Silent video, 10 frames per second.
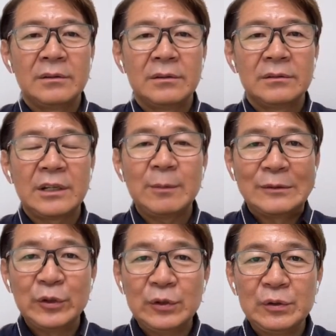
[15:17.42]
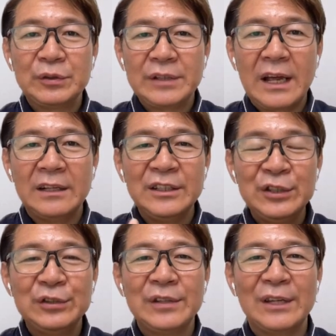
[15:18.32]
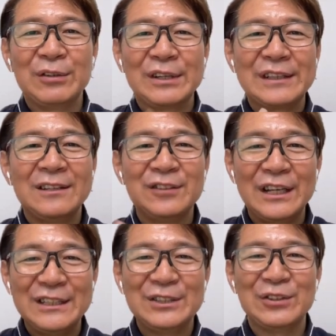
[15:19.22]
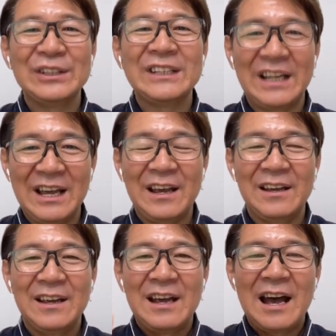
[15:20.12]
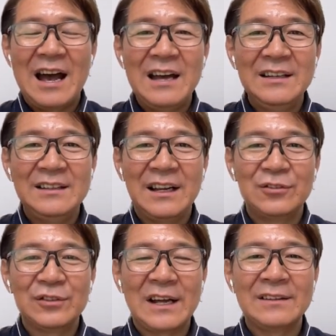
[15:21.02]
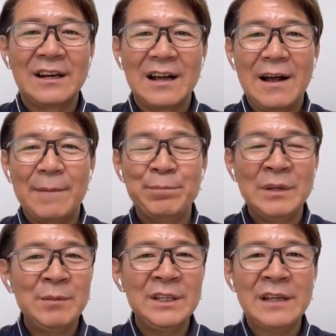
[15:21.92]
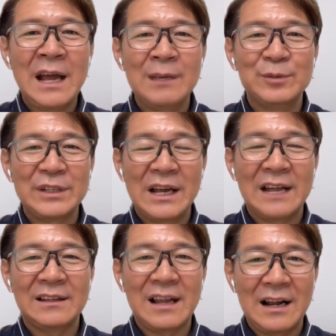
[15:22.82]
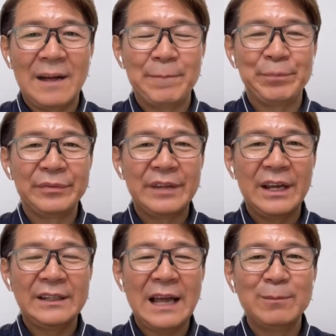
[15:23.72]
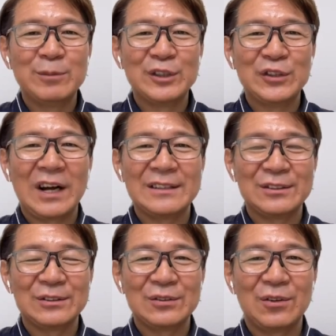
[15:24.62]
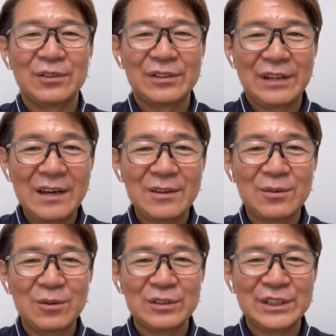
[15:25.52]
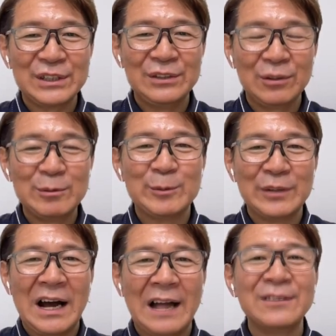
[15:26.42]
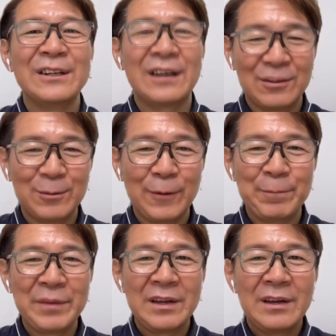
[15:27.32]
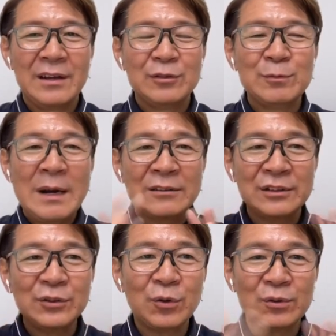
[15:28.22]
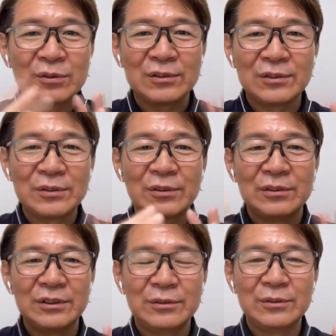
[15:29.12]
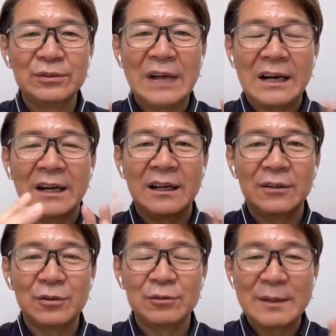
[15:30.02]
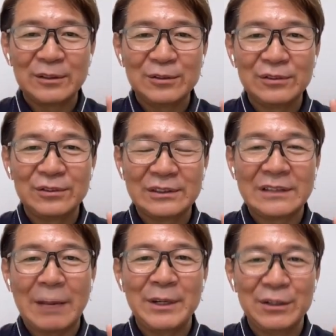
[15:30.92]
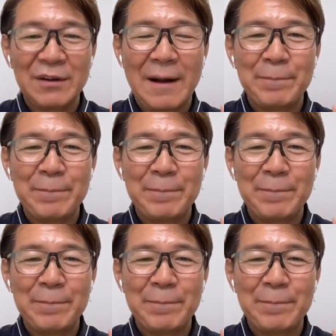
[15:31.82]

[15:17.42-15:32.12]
例えば夫婦で20年とか30年一緒にいて相手の旦那が耳タイプでやったら低タイプの人からすると結構しんどい部分があるんだけどもうまくいこうとするように夫婦仲をうまくいくためには